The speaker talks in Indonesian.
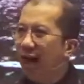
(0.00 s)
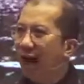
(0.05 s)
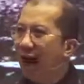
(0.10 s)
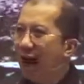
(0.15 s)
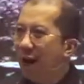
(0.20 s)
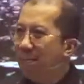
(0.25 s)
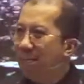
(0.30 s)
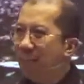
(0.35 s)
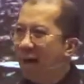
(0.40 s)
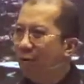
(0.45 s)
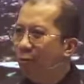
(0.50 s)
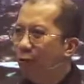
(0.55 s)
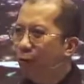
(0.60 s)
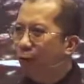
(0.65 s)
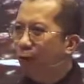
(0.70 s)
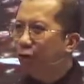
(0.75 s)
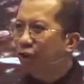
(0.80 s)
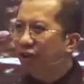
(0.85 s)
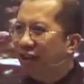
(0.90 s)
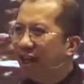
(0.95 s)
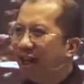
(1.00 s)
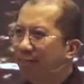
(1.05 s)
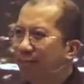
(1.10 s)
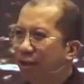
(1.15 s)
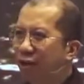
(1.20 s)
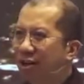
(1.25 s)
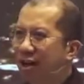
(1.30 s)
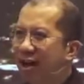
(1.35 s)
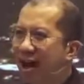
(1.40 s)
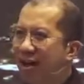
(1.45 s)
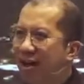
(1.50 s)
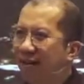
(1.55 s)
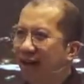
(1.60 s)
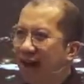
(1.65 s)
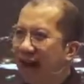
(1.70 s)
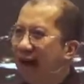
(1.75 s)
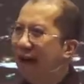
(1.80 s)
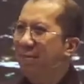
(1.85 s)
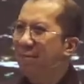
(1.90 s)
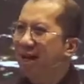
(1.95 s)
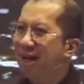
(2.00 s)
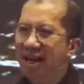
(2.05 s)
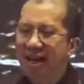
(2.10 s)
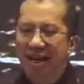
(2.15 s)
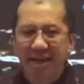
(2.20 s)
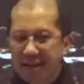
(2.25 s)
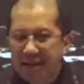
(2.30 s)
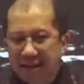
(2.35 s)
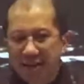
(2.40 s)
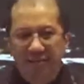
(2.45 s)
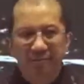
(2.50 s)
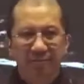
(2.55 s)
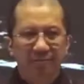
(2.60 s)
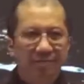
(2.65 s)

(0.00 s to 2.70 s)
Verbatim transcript: "Apa urusanmu dengan kami?"